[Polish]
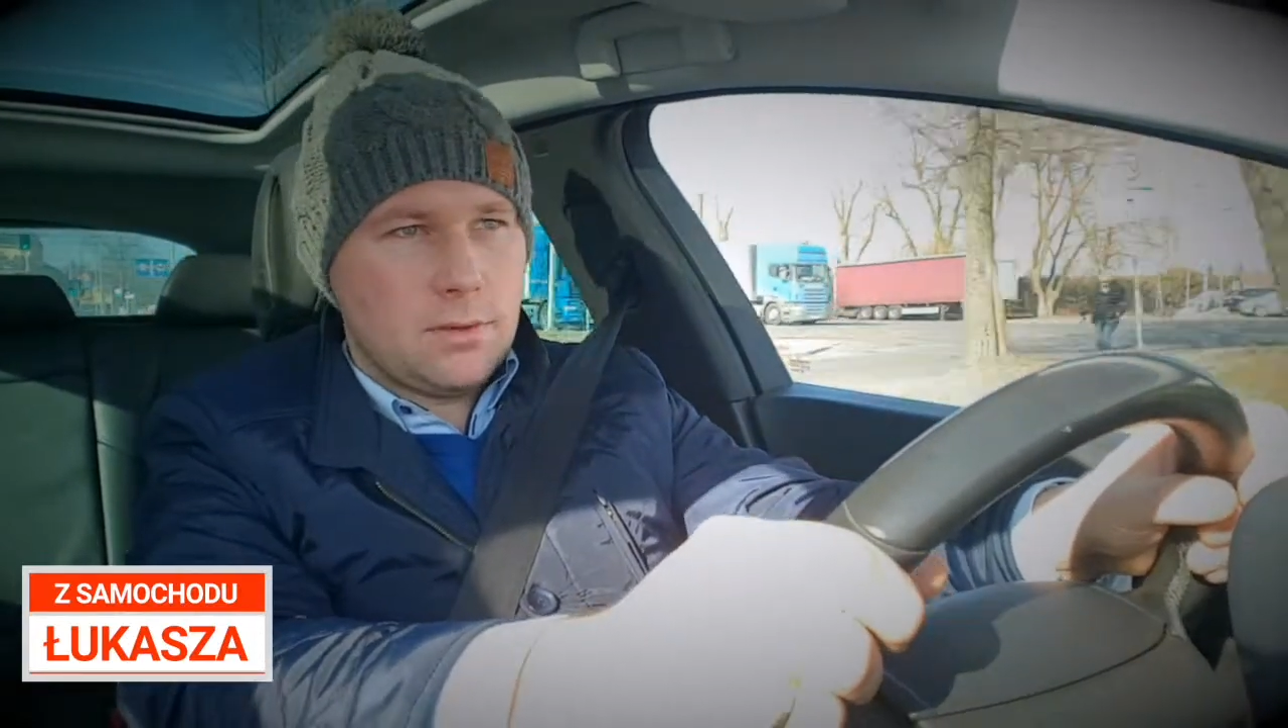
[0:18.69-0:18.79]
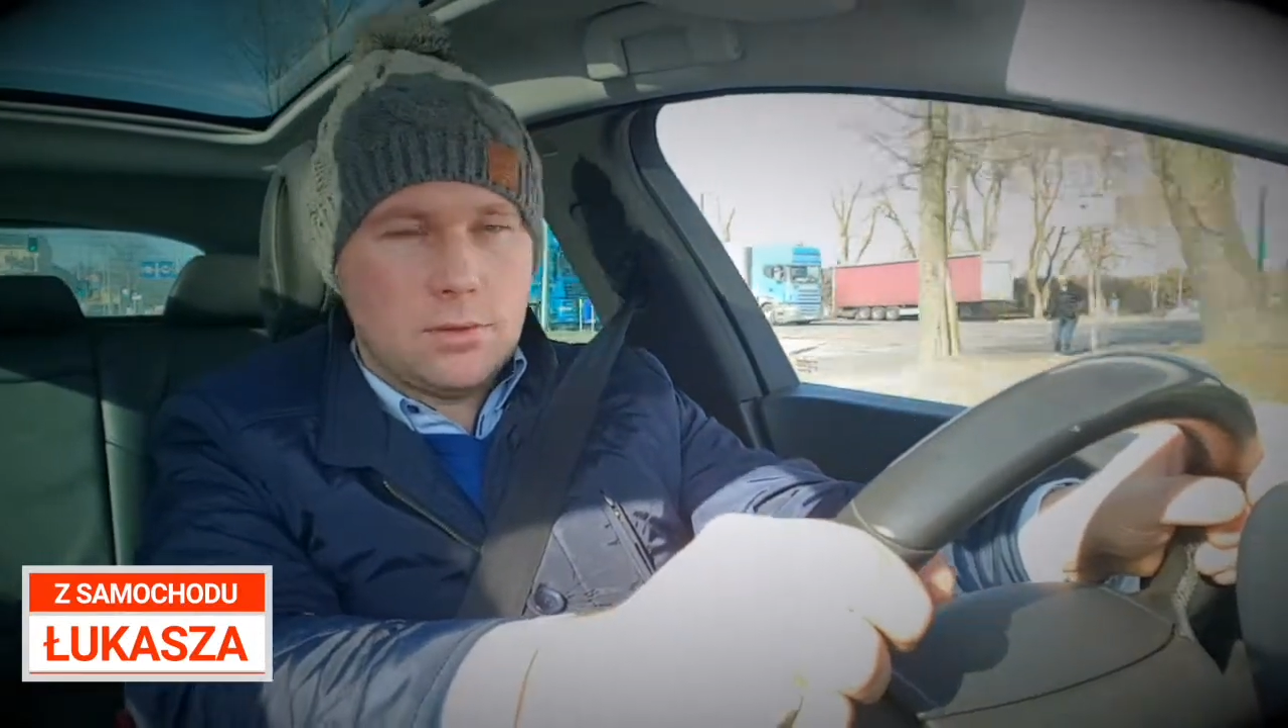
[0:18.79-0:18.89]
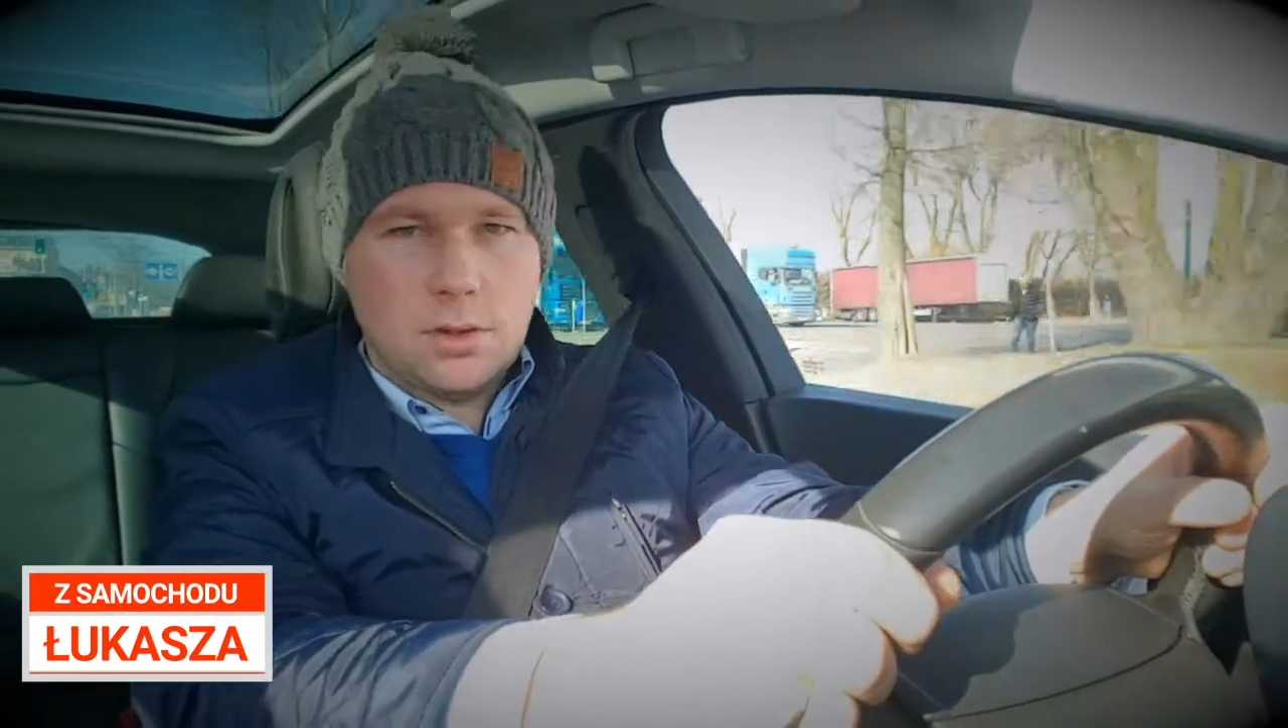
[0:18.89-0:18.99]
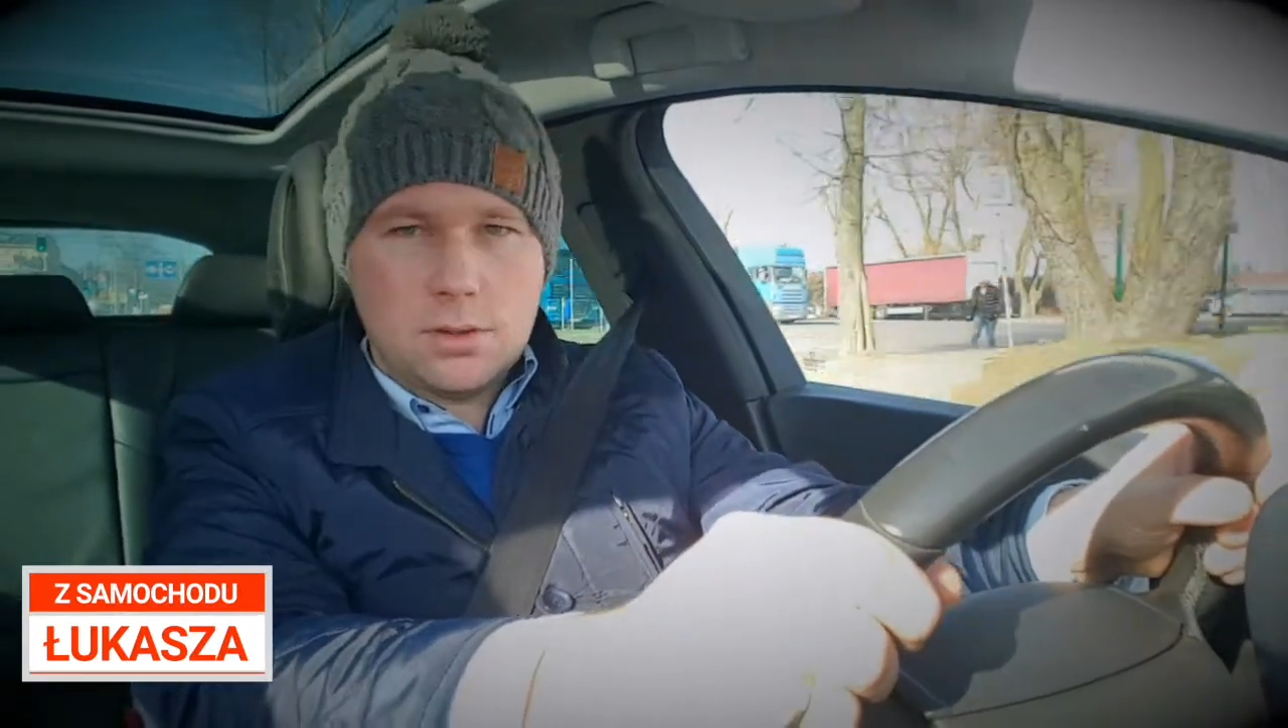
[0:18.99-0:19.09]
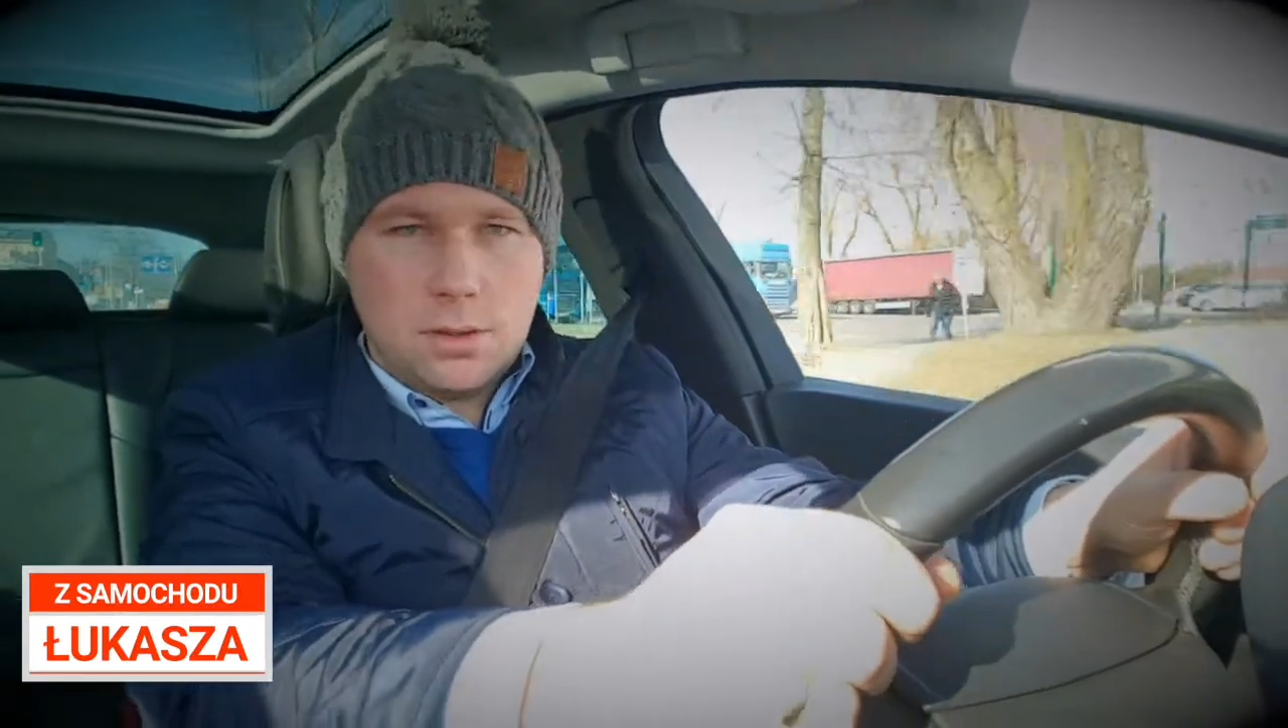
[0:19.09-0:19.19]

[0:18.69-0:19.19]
wielu